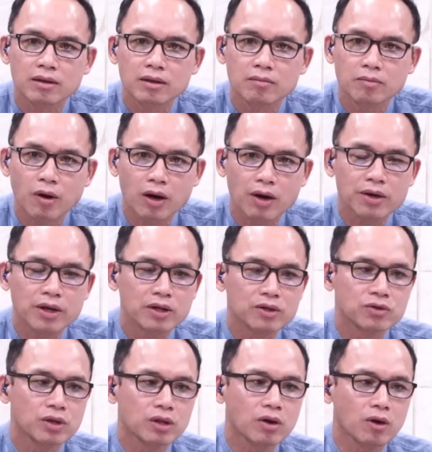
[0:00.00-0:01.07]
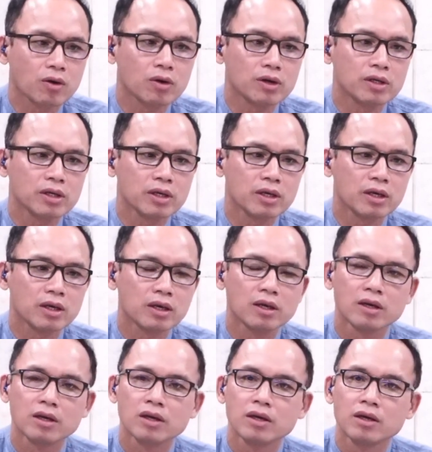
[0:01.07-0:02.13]
พอเขาเห็นชีวิตของคนที่
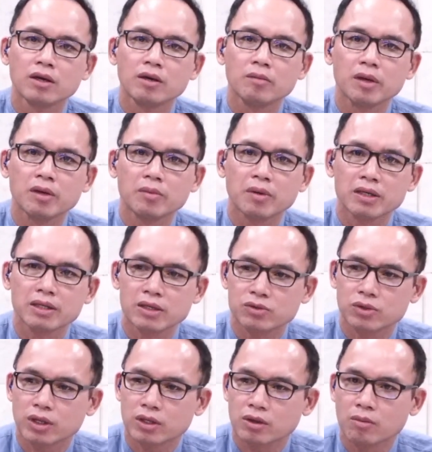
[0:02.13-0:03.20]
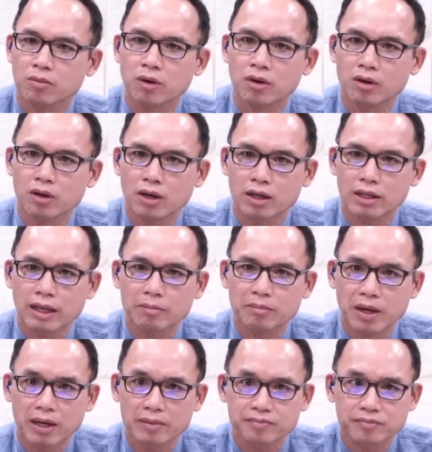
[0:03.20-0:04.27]
มีพระเยซูคริสต์ครอบครองแล้วก็นำ
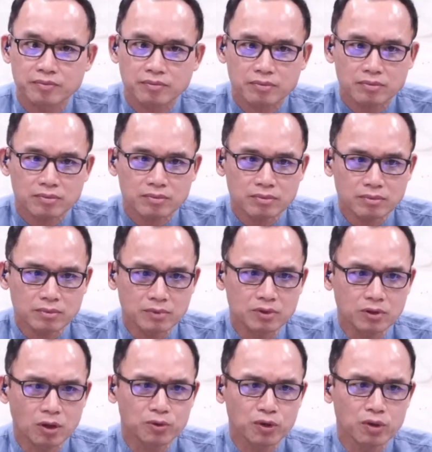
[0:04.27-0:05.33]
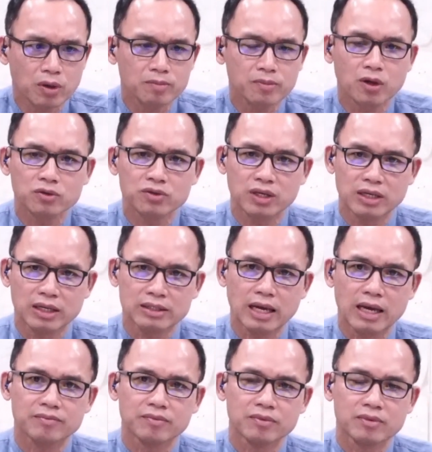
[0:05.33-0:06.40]
พาตอบสนองต่อสิ่งต่า
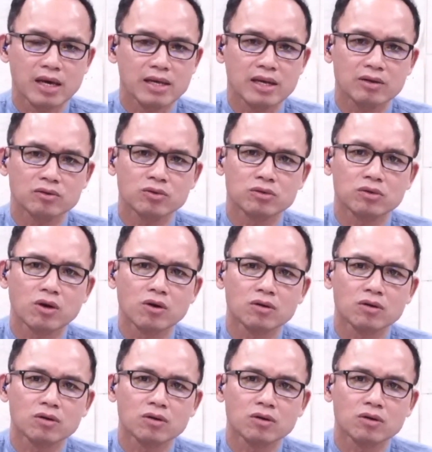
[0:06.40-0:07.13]
งๆ ได้อย่างถูกต้อง